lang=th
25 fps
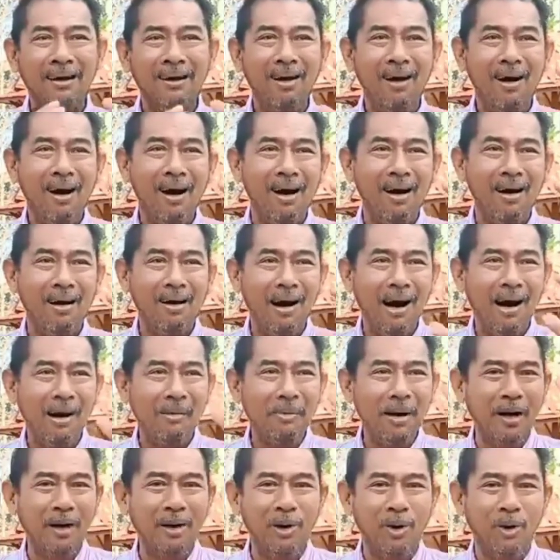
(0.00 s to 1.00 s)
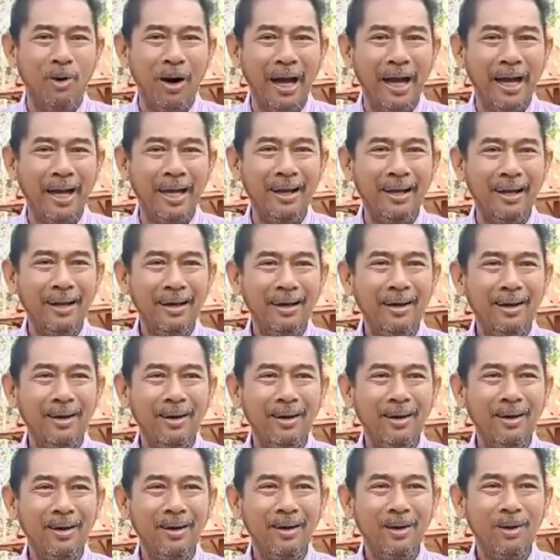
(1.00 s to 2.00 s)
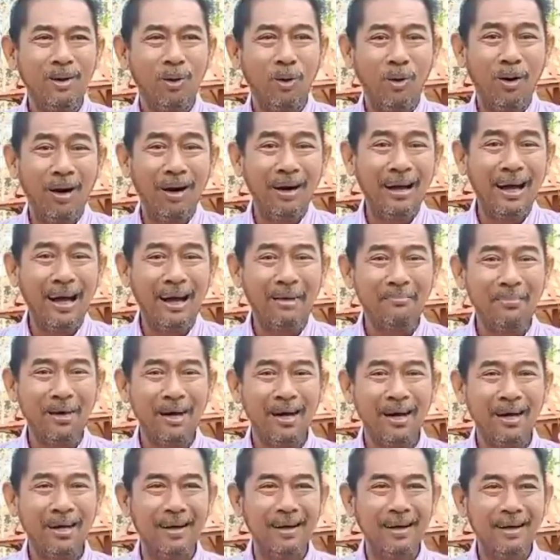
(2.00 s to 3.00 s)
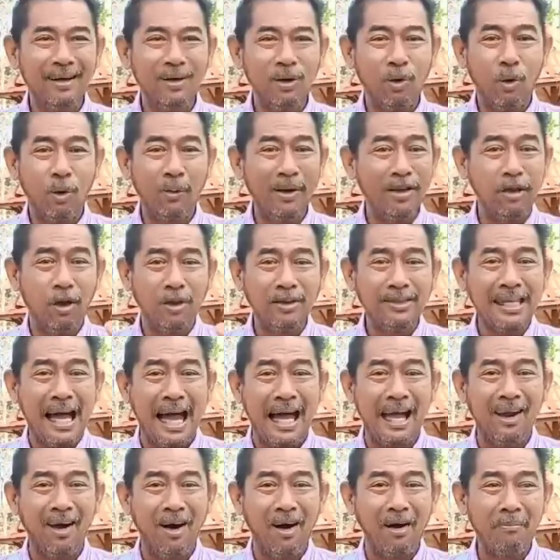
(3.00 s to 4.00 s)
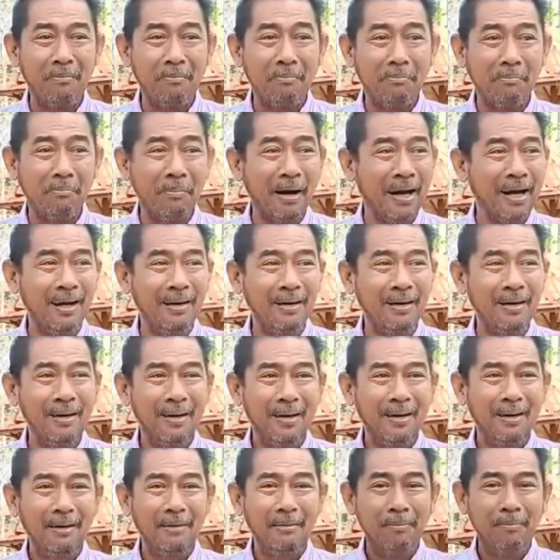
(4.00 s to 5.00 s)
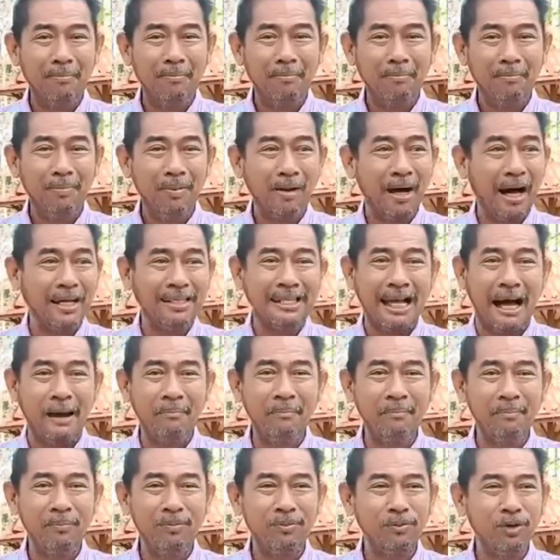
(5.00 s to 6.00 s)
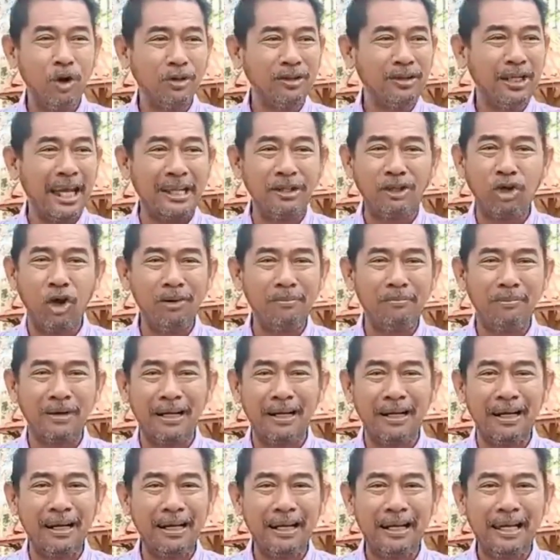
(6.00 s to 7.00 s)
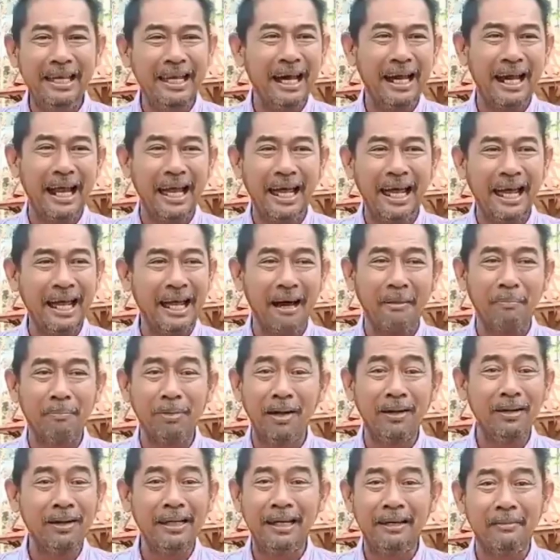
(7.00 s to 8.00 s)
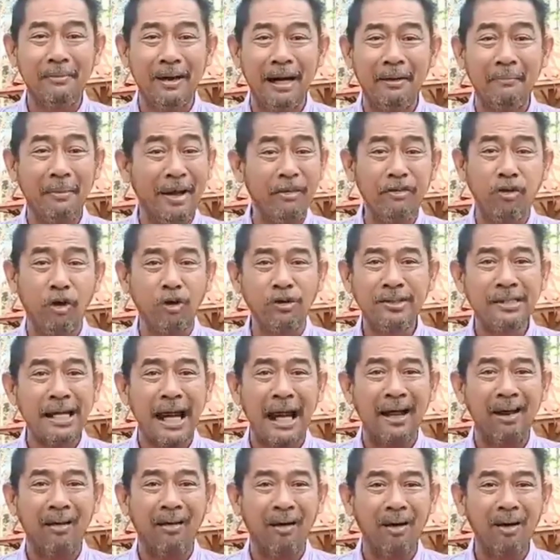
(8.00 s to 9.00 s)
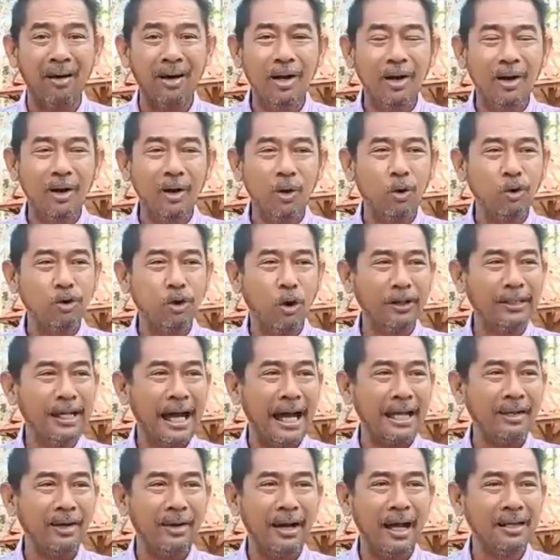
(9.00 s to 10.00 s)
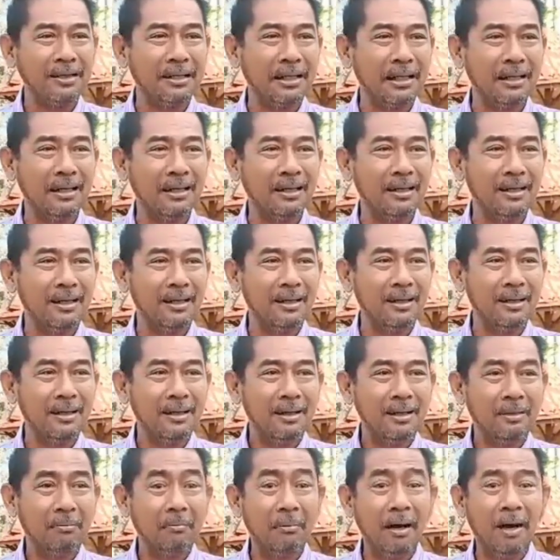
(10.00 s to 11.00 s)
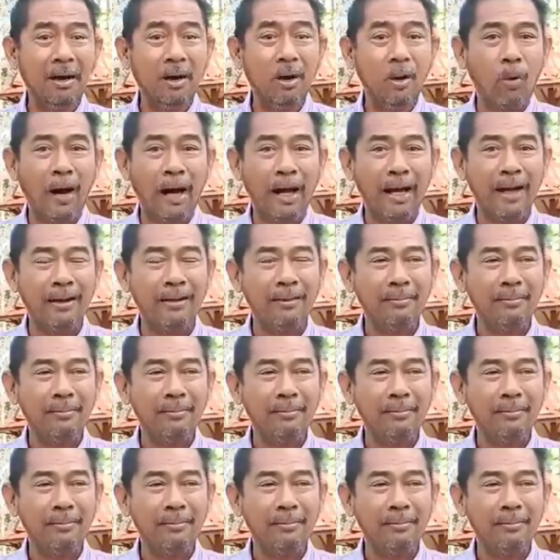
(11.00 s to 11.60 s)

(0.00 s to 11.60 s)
ก็เอ้ย มึงรวย กูก็เลือกมึงกูไม่สนใจหรอก มึง เคยทำต้นตีนต้นมือเยี่ยอะไรให้กับพื้นที่ไหมไม่สนใจหรอกกูสนใจเท่านั้นคือ มึงรวย